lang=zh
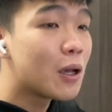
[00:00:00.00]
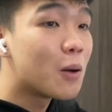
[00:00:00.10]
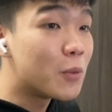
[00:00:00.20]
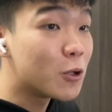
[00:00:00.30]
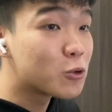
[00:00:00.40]

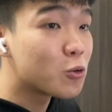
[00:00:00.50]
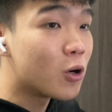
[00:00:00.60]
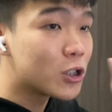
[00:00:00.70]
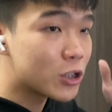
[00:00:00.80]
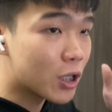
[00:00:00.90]
没有
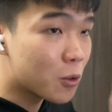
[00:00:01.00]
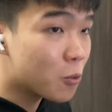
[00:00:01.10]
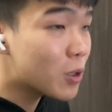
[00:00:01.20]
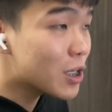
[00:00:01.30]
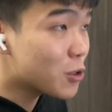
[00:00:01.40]
错，这个
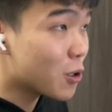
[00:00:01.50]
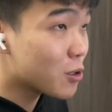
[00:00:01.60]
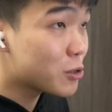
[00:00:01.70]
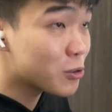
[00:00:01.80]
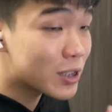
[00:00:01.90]
Google Doc
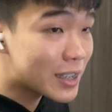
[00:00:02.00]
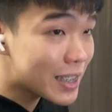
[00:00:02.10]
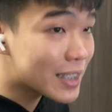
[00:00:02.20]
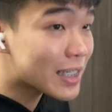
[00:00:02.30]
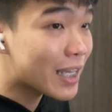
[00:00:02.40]
就是
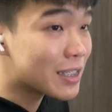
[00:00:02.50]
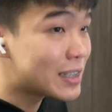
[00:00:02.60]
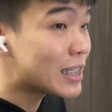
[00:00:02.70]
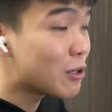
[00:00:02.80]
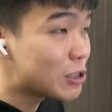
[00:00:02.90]
现在的
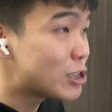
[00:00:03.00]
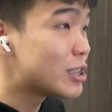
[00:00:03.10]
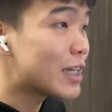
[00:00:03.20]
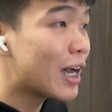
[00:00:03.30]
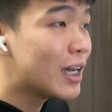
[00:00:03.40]
交易市
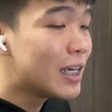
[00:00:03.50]
场，